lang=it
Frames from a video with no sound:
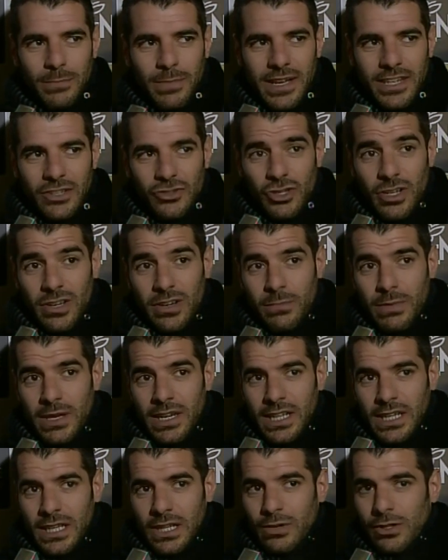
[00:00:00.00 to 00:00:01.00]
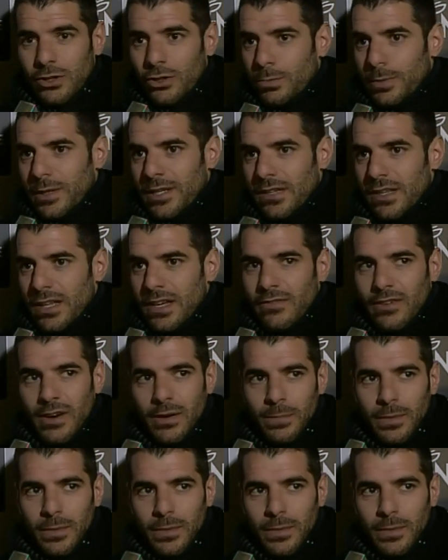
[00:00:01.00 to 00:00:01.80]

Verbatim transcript: bene, giocava bene anche quando perdeva,